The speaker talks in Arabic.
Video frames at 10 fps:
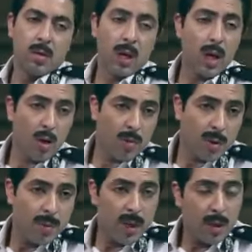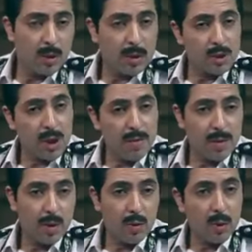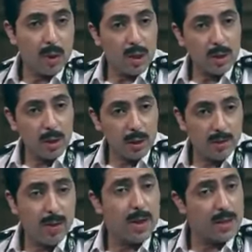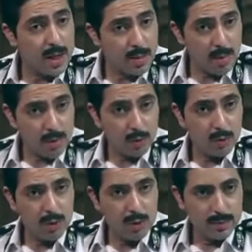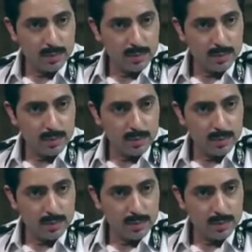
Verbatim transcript: والله يا عمر بيه لو انت شايف ان كلنا هنتلط فيها زي ما بتقول